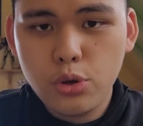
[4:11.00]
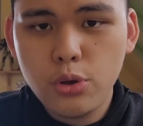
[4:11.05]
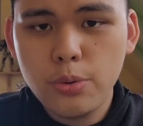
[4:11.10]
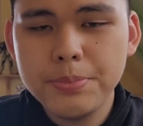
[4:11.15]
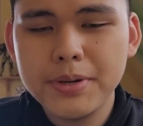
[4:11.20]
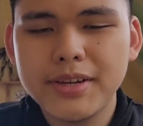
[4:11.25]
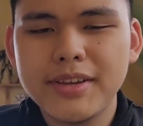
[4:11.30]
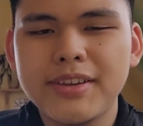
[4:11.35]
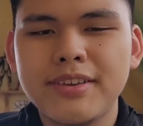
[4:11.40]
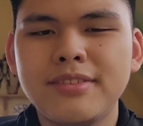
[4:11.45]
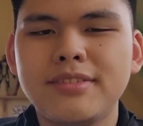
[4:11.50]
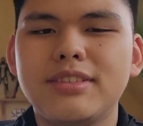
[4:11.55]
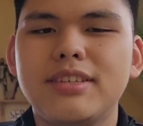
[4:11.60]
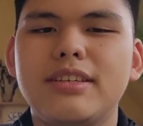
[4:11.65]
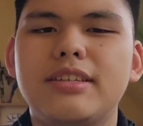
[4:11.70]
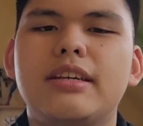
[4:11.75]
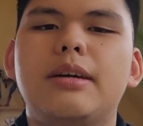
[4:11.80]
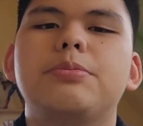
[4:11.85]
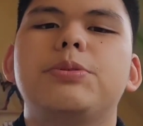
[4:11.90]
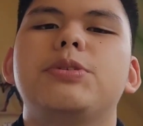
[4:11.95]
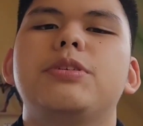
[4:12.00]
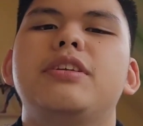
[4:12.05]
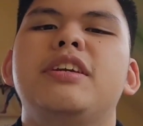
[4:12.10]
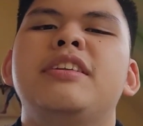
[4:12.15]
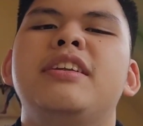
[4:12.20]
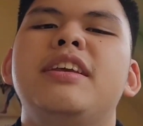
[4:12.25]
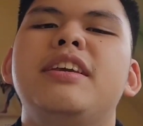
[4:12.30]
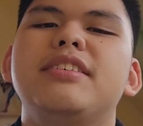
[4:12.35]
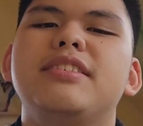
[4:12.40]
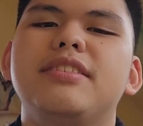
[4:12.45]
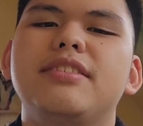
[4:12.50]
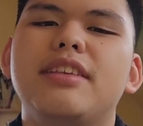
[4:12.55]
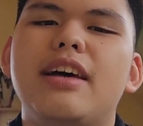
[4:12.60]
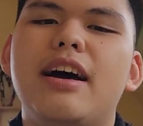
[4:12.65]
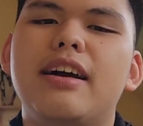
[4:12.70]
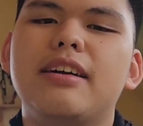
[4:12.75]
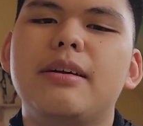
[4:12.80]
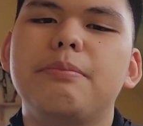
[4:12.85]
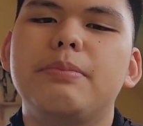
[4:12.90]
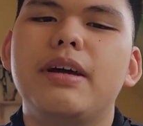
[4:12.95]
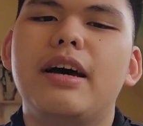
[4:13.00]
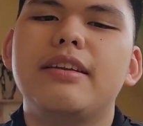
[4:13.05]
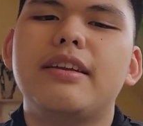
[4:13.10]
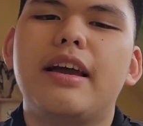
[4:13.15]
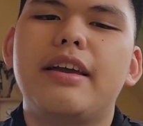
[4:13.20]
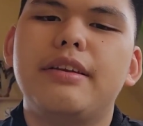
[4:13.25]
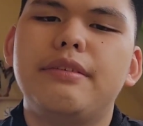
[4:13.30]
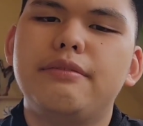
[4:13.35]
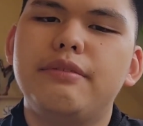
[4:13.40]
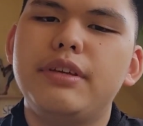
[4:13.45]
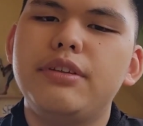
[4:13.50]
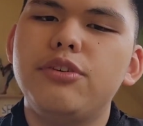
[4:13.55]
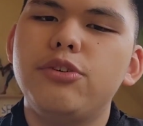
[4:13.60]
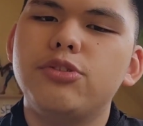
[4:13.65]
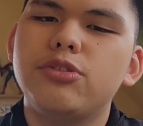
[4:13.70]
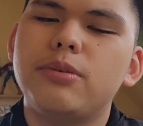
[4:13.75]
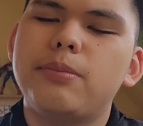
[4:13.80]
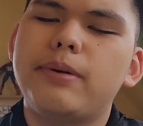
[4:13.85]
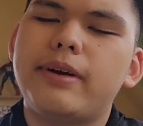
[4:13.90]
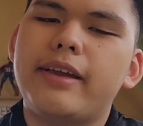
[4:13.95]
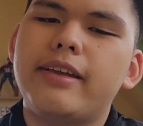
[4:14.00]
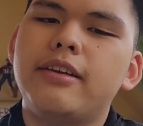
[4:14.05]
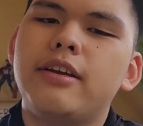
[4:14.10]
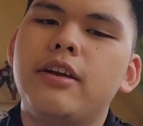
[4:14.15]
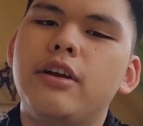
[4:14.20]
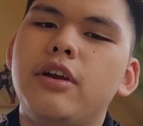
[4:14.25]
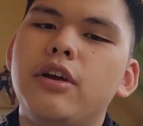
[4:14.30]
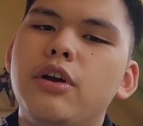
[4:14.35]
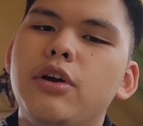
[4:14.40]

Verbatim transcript: Übrigens, ich habe schon in den nächsten Tagen geplant, ein Video zu bringen,